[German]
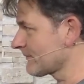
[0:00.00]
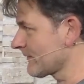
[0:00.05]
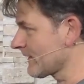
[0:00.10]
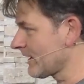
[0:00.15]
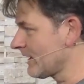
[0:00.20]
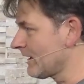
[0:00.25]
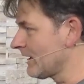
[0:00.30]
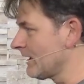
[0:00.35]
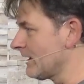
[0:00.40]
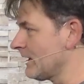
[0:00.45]

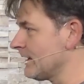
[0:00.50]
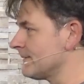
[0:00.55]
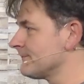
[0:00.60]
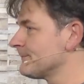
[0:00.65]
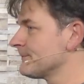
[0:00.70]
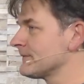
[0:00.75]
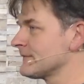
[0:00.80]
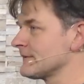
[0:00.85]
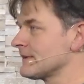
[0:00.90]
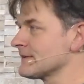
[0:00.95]
Äh,
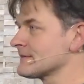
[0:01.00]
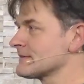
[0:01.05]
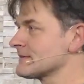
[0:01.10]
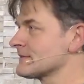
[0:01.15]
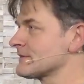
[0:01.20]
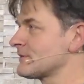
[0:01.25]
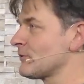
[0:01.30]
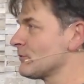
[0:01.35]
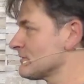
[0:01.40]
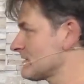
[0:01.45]

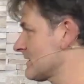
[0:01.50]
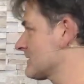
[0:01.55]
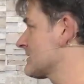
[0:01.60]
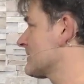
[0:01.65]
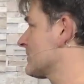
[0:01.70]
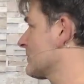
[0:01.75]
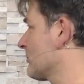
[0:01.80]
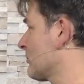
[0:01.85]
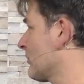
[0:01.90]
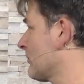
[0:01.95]
das
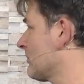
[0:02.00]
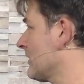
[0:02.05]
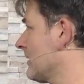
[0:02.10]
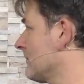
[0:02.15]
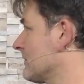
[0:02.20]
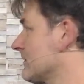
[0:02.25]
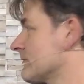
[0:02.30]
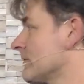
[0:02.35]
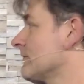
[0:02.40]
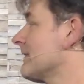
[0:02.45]
grundsätzliche Problem
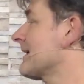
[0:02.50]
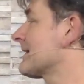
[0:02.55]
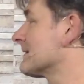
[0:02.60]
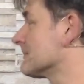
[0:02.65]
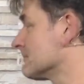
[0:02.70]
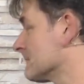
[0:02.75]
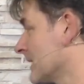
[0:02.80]
ist Verwackeln,